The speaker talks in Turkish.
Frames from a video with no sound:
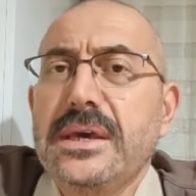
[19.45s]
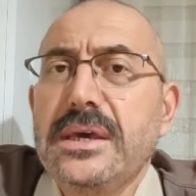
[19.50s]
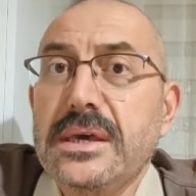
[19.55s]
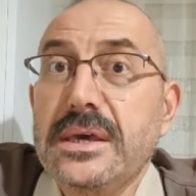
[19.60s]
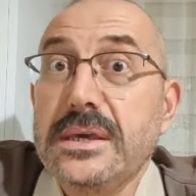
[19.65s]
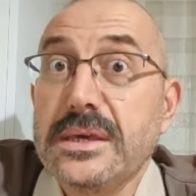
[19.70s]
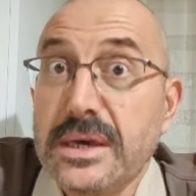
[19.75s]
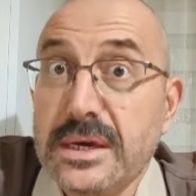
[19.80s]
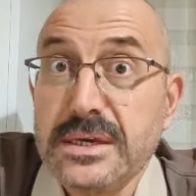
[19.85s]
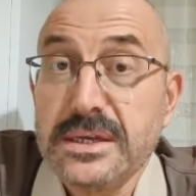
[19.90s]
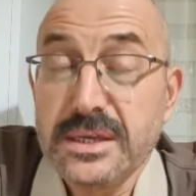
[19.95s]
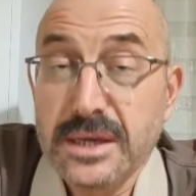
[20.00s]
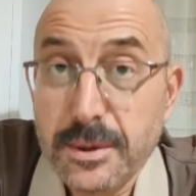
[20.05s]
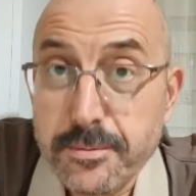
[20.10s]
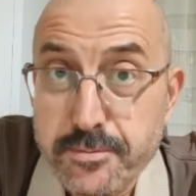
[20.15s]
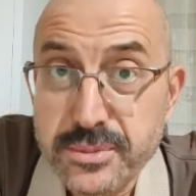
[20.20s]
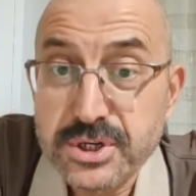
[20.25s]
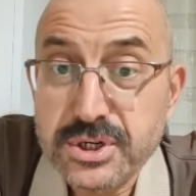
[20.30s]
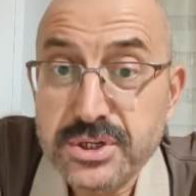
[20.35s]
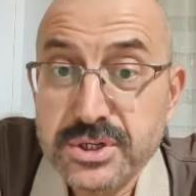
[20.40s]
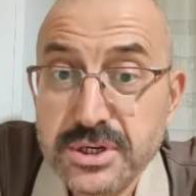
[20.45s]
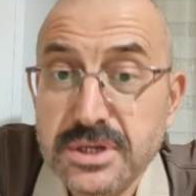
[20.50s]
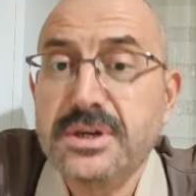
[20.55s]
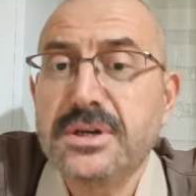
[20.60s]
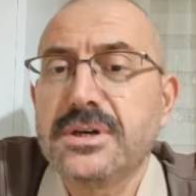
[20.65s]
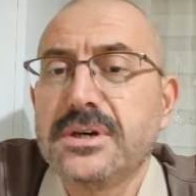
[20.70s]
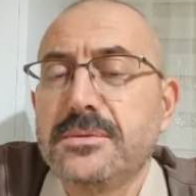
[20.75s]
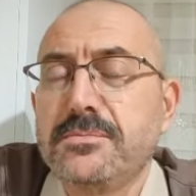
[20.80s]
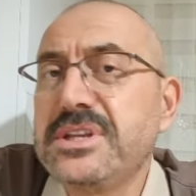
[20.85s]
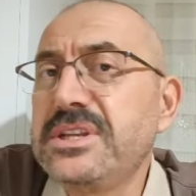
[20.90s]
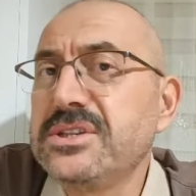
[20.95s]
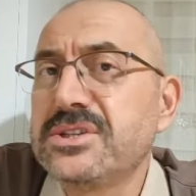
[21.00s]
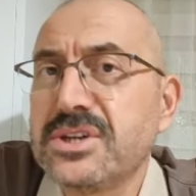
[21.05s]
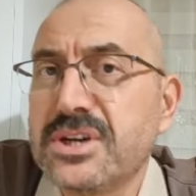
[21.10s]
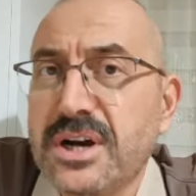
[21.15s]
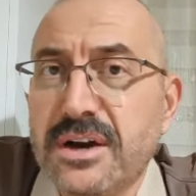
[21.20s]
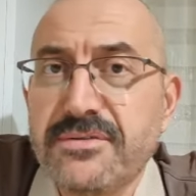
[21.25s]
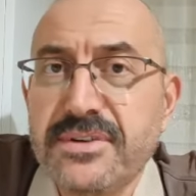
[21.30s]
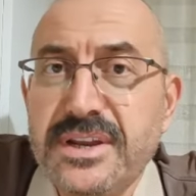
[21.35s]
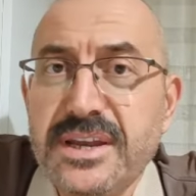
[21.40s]
E, yayın yapmıştık. E, birinci
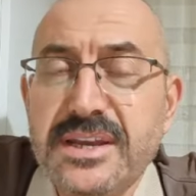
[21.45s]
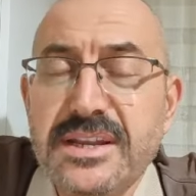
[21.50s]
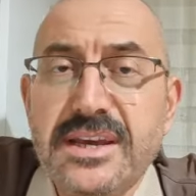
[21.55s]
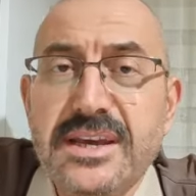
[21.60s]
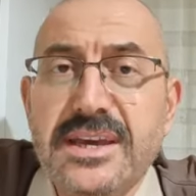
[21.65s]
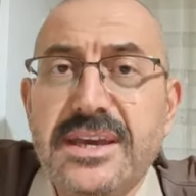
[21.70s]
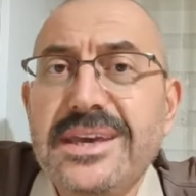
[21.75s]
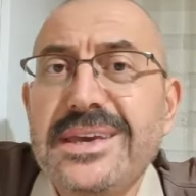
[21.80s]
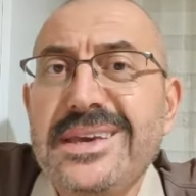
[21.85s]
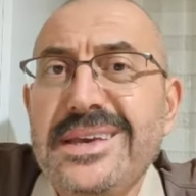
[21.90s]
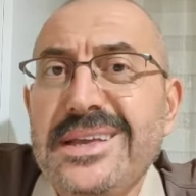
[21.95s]
kafile ile